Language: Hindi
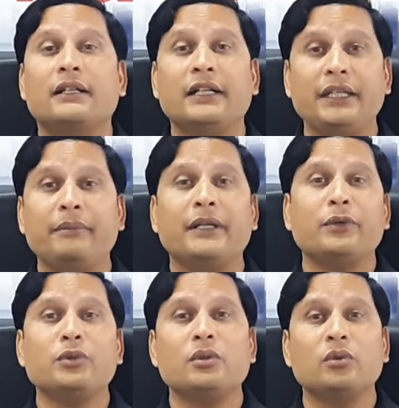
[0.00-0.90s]
कई बार
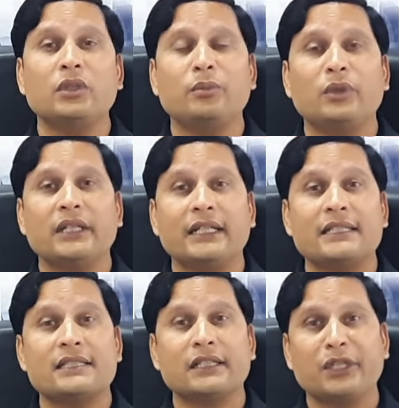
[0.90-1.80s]
कुछ लोगों ने बोला कि
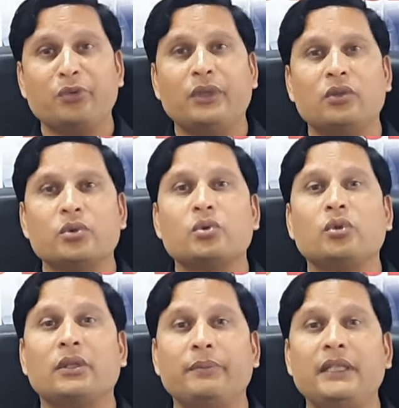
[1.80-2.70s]
ऐसा क्यों है दोस्तों
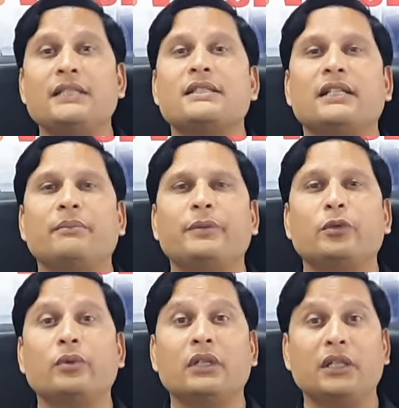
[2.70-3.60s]
अभी इस टाइम पर
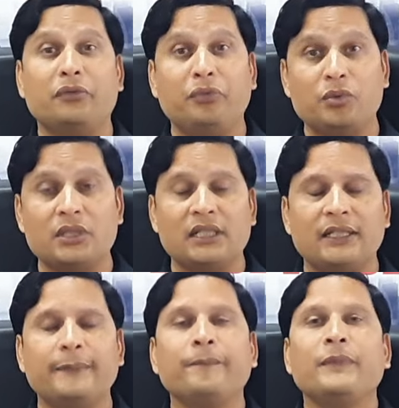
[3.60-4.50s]
उनका रिफ्यूज़ल
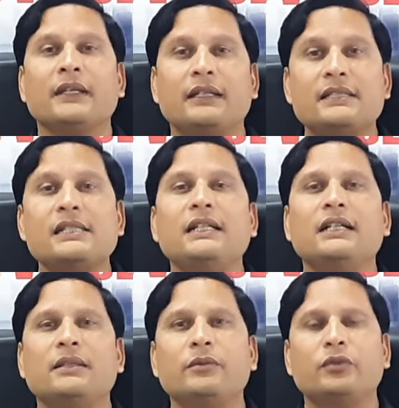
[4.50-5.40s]
है इसलिए
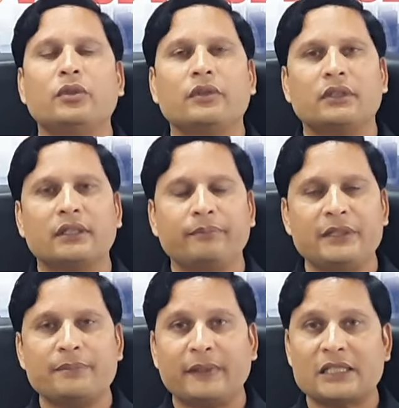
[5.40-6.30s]
हम वो
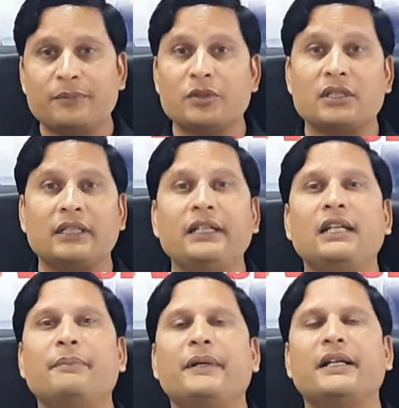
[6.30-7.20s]
मिस पासपोर्ट नहीं ले
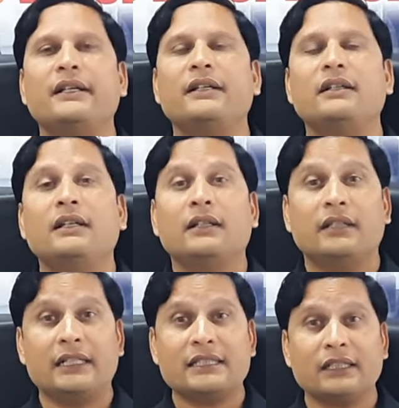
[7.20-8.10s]
पा रहे हैं
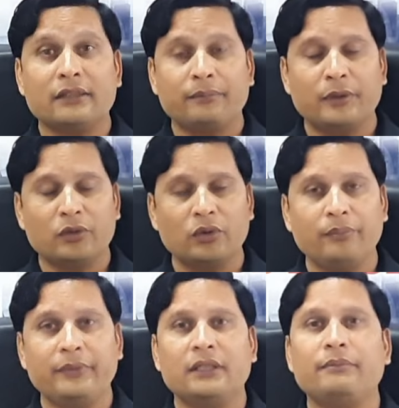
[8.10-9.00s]
ऐसा बिल्कुल
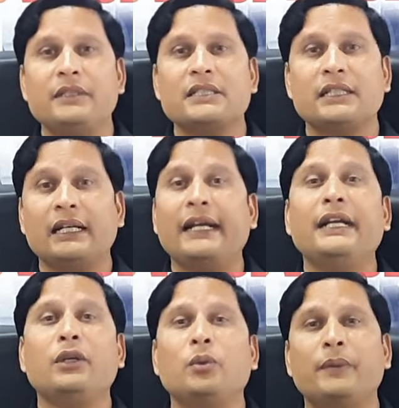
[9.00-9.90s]
मिस
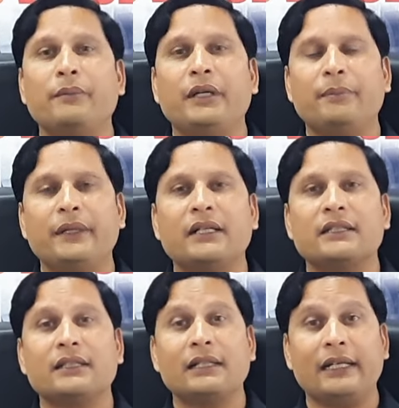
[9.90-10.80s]
क्लाइंट के ऊपर भी डिपेंड
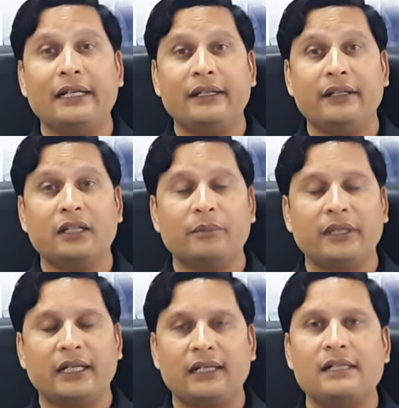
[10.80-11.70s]
करता है क्लाइंट ने अगर हमें
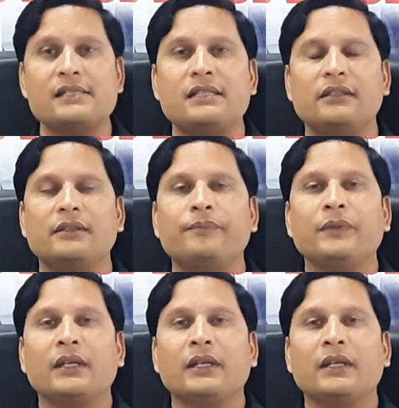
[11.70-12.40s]
गाइडलाइंस दिया